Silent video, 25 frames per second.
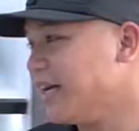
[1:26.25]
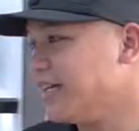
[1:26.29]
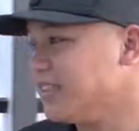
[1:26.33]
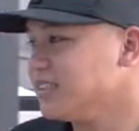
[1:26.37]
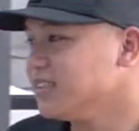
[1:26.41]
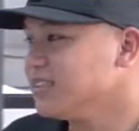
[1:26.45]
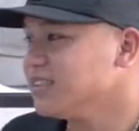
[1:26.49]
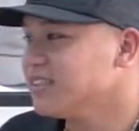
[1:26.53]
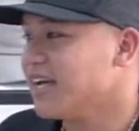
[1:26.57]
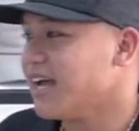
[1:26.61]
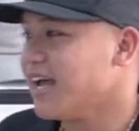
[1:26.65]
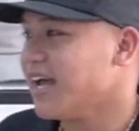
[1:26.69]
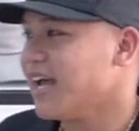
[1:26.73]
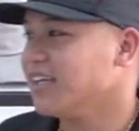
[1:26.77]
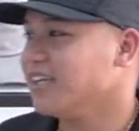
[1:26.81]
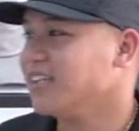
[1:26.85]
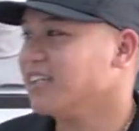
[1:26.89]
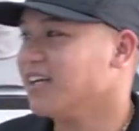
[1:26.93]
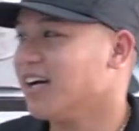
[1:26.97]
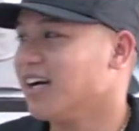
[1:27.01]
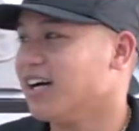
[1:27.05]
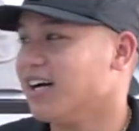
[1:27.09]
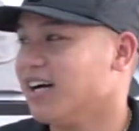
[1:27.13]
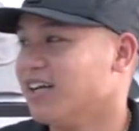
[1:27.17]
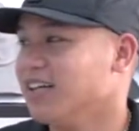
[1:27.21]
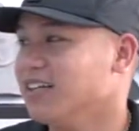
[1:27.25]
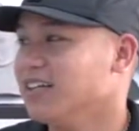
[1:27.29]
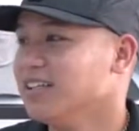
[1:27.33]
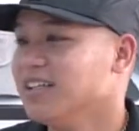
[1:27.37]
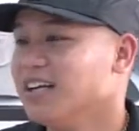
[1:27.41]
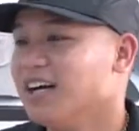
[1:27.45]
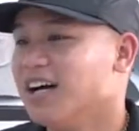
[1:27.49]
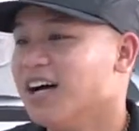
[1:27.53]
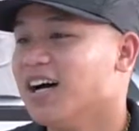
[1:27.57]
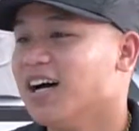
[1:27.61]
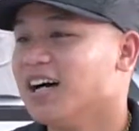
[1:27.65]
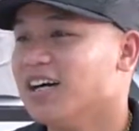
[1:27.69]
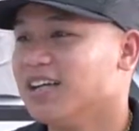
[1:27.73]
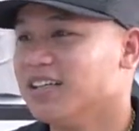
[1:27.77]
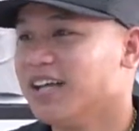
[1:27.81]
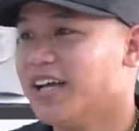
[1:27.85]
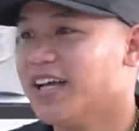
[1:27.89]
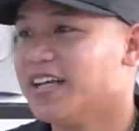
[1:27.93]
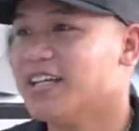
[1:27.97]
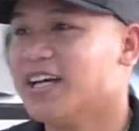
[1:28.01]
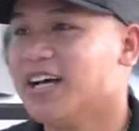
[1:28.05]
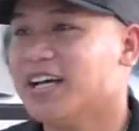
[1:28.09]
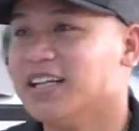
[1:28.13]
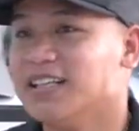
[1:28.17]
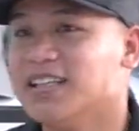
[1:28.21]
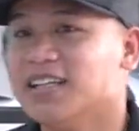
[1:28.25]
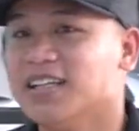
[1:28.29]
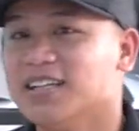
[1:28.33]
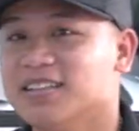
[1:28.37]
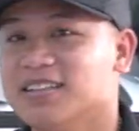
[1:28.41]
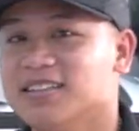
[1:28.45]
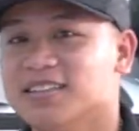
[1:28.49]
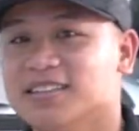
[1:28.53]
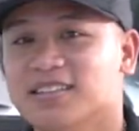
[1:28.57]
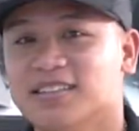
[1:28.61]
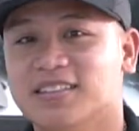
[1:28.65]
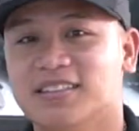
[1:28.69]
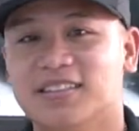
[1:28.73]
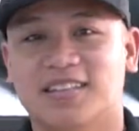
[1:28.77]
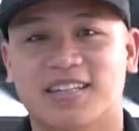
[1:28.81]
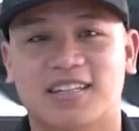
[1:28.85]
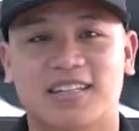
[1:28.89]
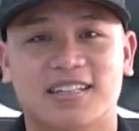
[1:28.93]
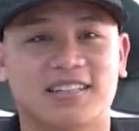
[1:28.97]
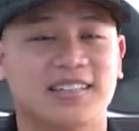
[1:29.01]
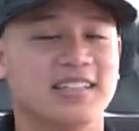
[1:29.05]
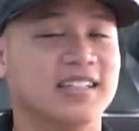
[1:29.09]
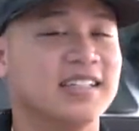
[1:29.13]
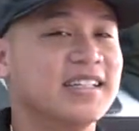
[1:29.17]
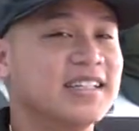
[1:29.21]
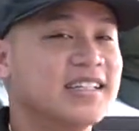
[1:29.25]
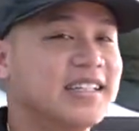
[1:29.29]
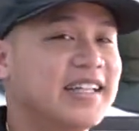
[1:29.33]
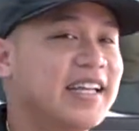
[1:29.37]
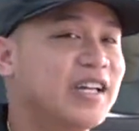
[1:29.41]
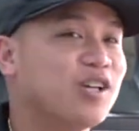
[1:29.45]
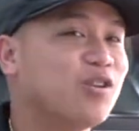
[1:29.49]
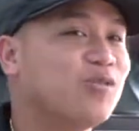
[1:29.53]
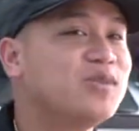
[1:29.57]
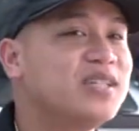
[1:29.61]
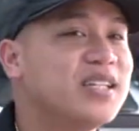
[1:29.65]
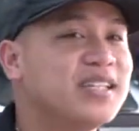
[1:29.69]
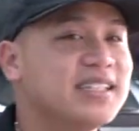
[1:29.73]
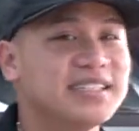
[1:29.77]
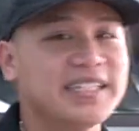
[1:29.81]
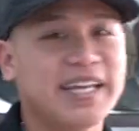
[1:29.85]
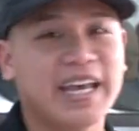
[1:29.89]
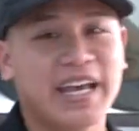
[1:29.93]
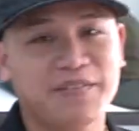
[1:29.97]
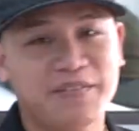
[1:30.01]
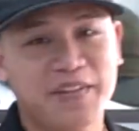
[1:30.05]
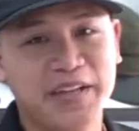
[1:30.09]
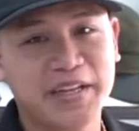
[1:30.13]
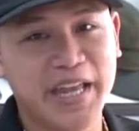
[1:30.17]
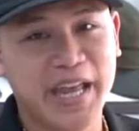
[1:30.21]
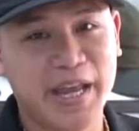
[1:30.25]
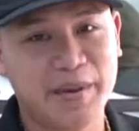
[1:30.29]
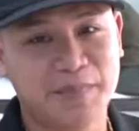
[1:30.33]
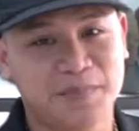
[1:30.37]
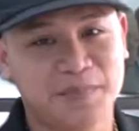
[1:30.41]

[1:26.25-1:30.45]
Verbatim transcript: bày trên kệ rất là ngay ngắn nhá Ờ, thì cũng chia sẻ với anh